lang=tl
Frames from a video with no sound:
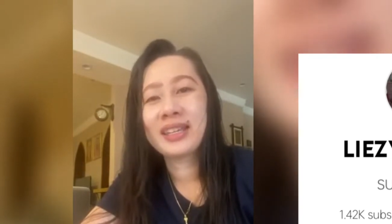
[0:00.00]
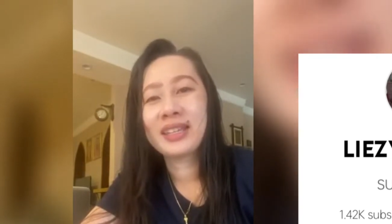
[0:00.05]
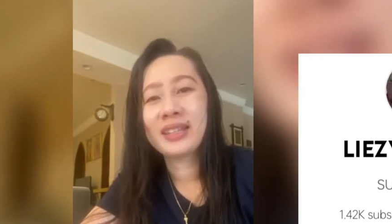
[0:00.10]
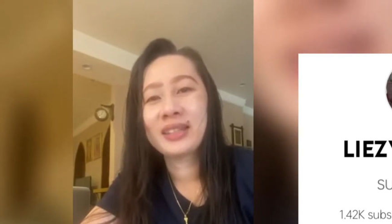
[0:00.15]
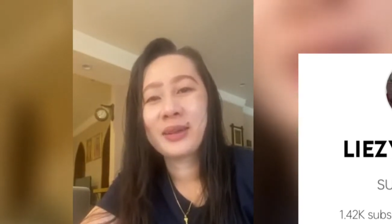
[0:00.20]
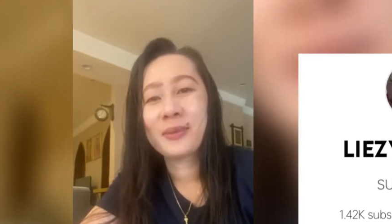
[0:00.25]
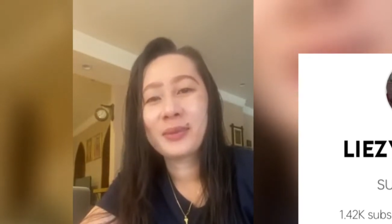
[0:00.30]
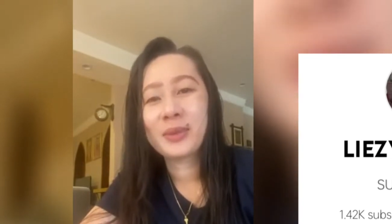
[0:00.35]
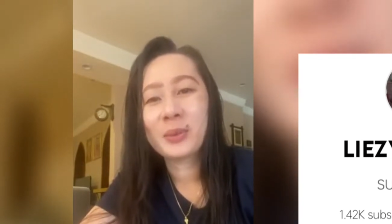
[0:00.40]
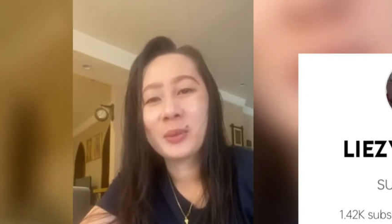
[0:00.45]

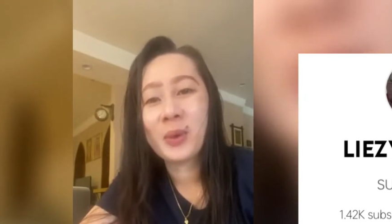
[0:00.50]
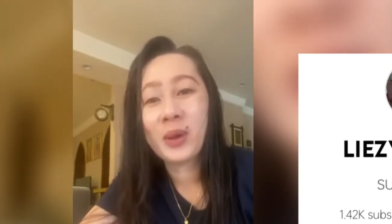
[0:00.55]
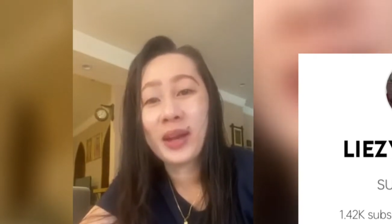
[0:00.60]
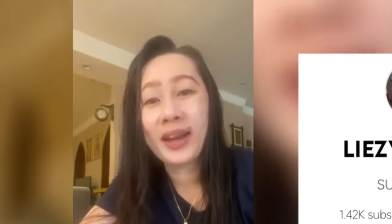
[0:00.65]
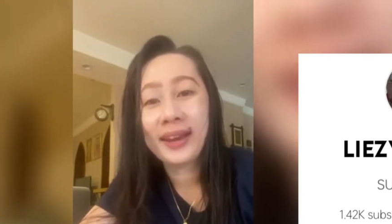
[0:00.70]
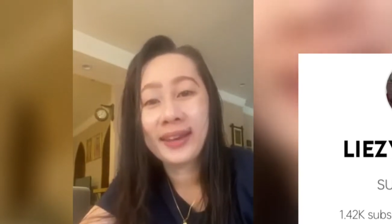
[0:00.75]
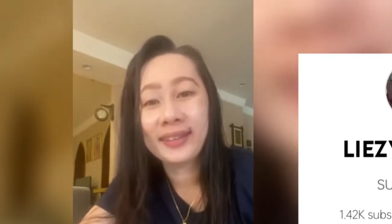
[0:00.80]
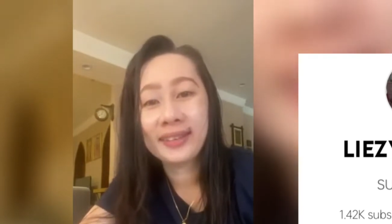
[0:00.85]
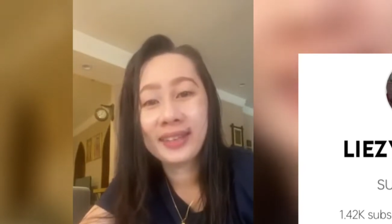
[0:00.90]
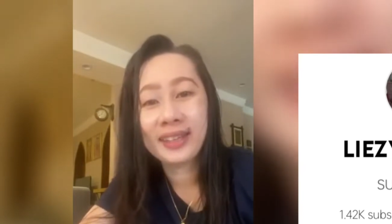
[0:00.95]
tapos
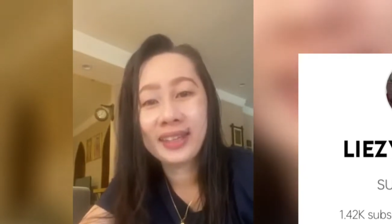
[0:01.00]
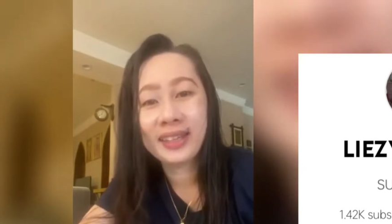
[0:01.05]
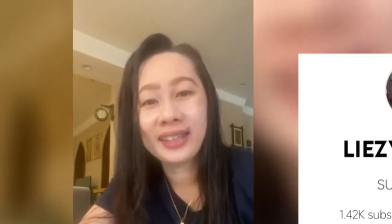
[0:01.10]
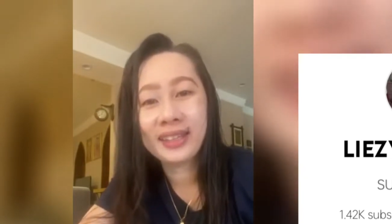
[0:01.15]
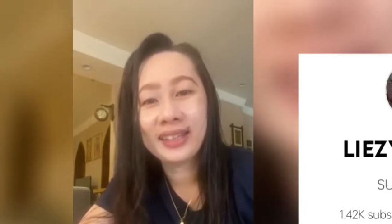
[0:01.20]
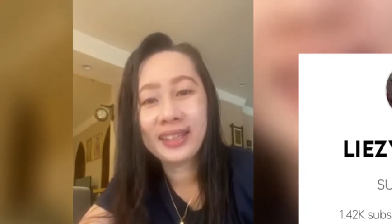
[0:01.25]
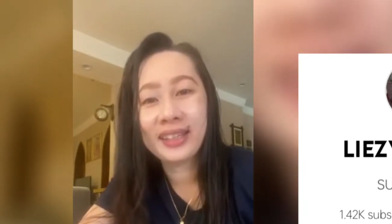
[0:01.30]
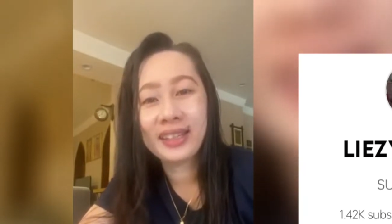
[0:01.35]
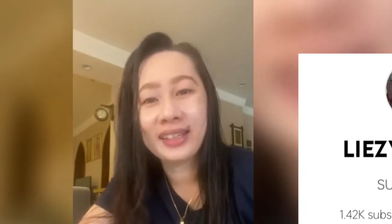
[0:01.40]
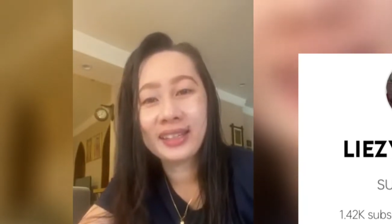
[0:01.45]
mag-aantay ka
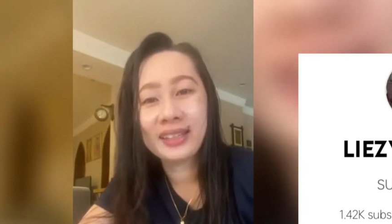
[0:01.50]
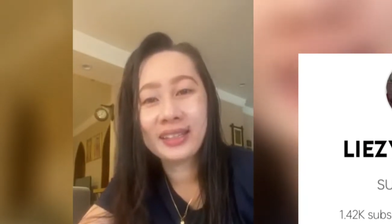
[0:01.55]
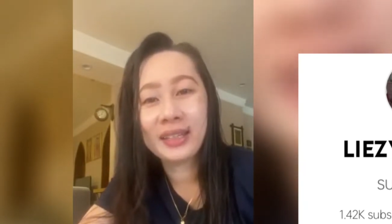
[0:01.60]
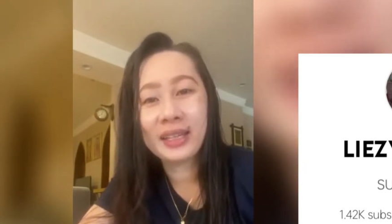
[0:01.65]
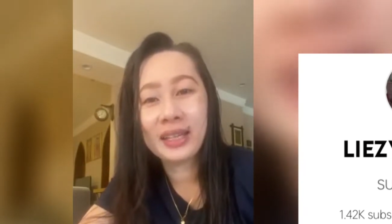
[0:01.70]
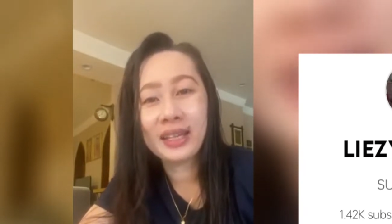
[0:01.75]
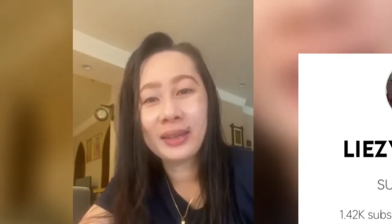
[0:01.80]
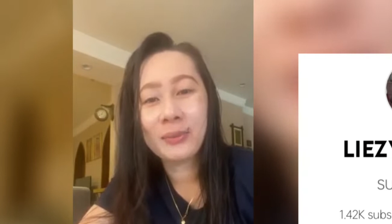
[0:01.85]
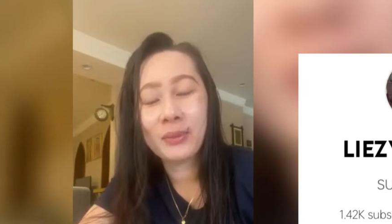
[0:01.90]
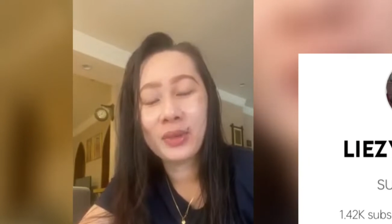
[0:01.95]
na lang na
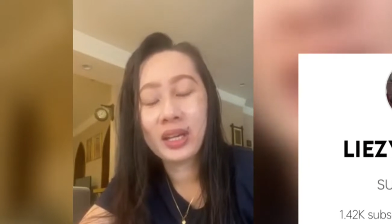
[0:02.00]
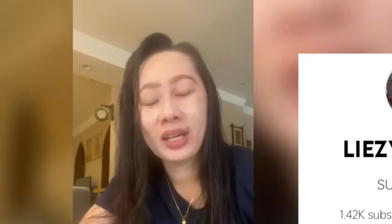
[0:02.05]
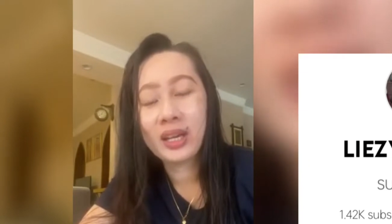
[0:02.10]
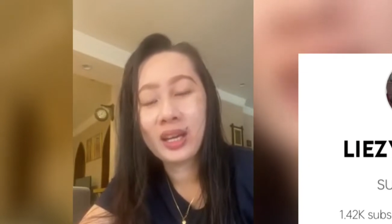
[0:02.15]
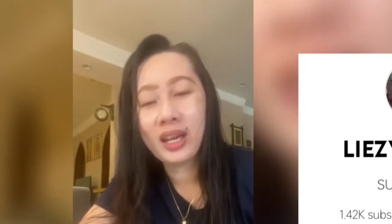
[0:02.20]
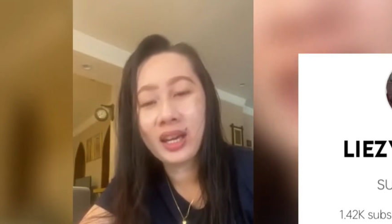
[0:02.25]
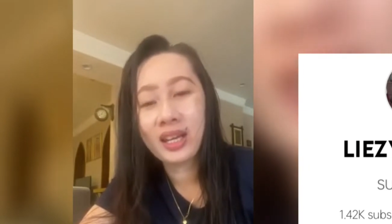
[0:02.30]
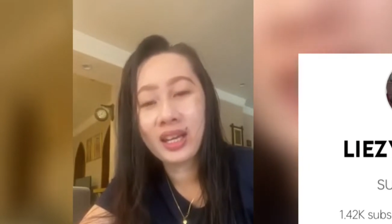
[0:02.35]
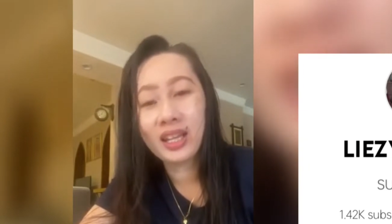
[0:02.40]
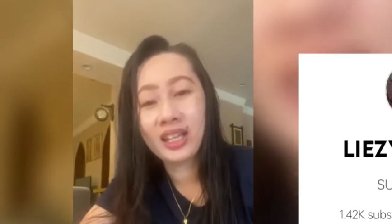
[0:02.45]

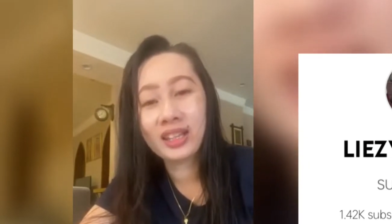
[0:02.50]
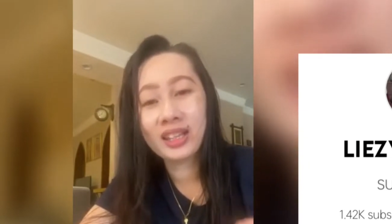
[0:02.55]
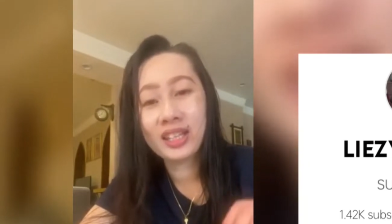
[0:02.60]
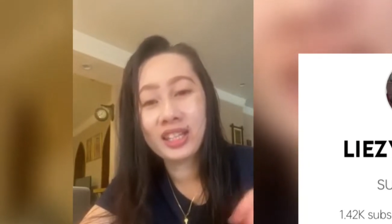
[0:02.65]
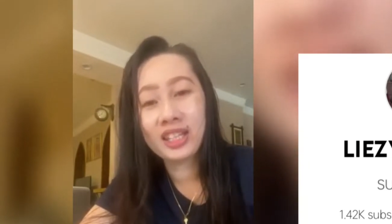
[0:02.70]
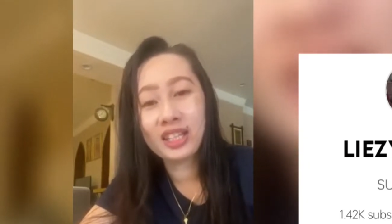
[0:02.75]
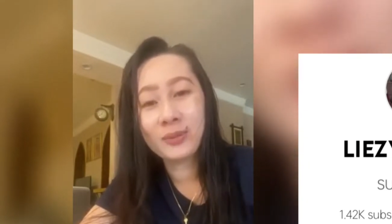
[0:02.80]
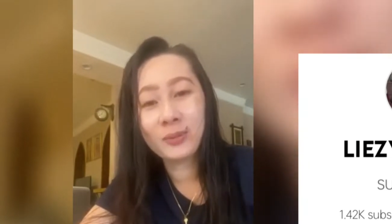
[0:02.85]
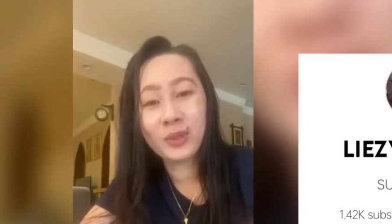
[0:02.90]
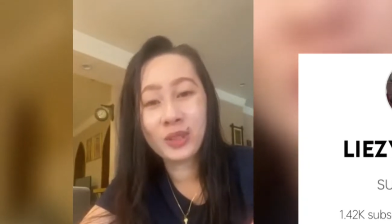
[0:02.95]

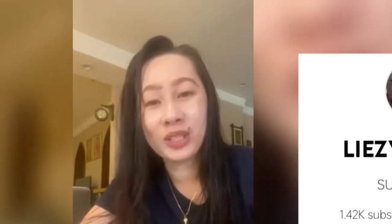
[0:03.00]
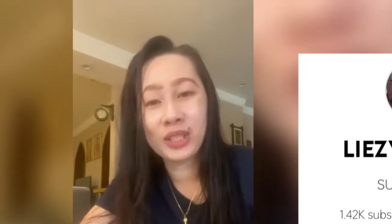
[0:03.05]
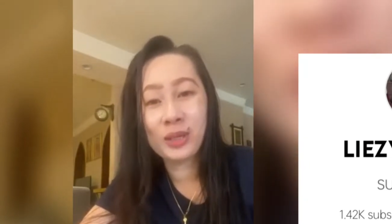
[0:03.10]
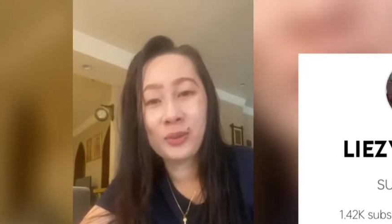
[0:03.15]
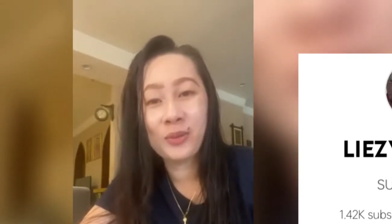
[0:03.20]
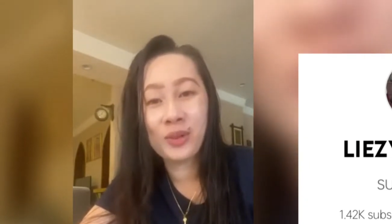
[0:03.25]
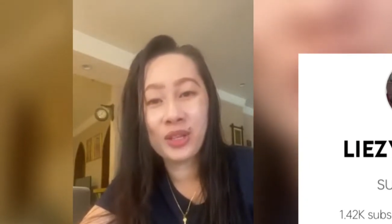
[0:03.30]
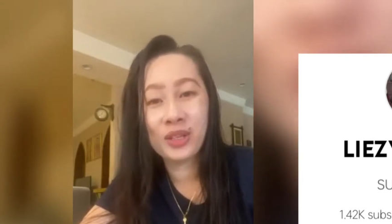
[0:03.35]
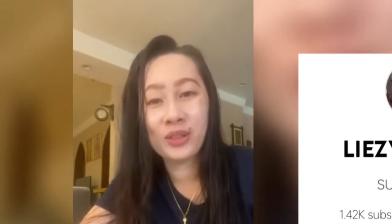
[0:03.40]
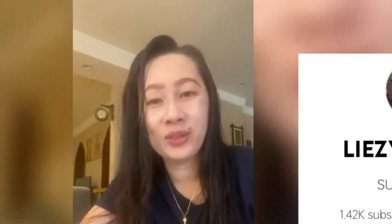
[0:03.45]
mag-aantayin mo na
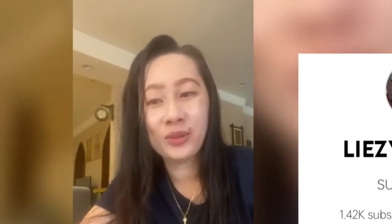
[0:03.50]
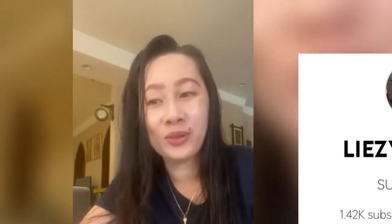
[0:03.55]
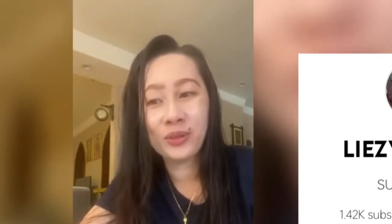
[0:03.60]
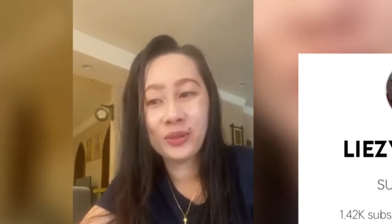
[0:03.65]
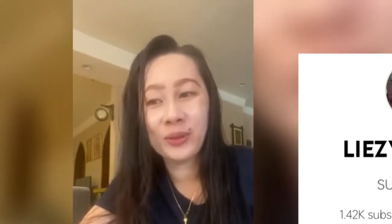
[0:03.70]
naman yung